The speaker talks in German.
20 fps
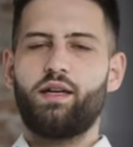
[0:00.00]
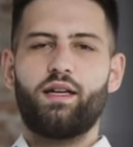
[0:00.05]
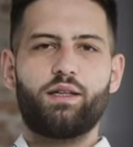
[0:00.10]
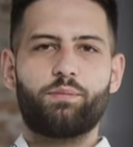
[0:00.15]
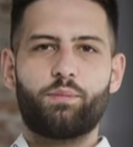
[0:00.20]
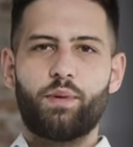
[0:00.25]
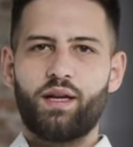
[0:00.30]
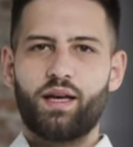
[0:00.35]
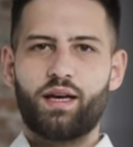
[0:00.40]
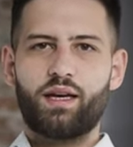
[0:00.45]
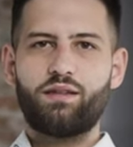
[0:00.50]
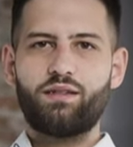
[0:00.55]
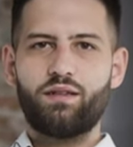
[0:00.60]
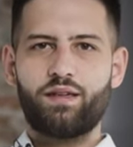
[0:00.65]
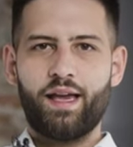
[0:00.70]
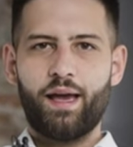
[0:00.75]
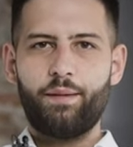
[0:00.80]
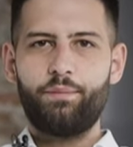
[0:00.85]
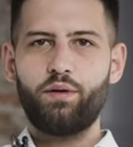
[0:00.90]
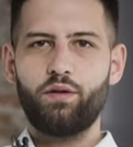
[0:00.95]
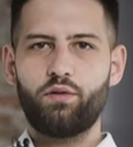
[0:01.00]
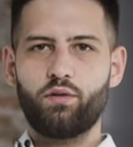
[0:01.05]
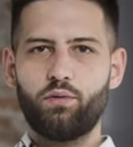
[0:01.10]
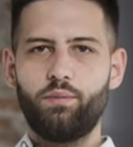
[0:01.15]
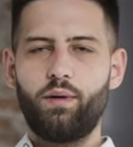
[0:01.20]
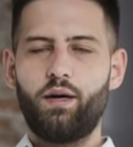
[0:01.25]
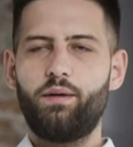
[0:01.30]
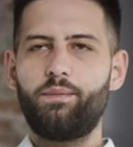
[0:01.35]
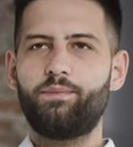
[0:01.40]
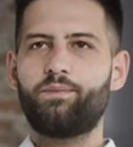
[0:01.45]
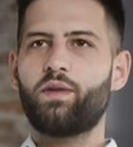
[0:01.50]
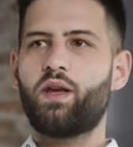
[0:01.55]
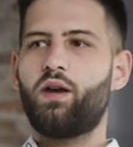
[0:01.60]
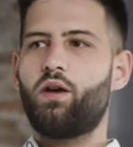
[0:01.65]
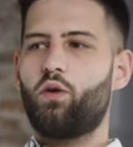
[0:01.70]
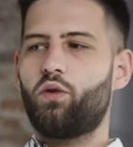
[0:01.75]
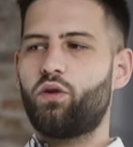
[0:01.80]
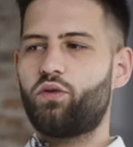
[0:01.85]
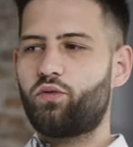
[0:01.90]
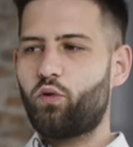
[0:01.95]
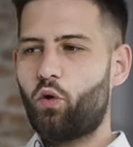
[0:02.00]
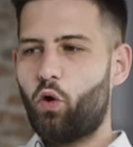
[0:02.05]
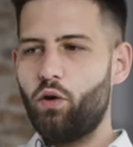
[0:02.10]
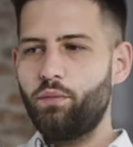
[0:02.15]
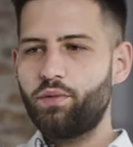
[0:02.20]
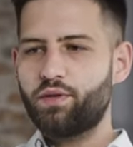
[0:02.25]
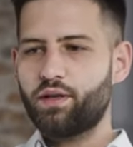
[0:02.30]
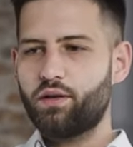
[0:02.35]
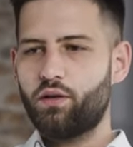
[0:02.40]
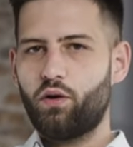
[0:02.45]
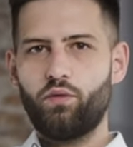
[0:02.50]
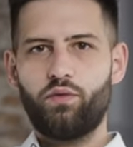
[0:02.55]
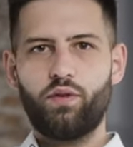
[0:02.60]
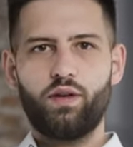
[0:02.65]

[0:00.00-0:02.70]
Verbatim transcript: Ich bin da richtig happy drüber und ich freue mich dann auch,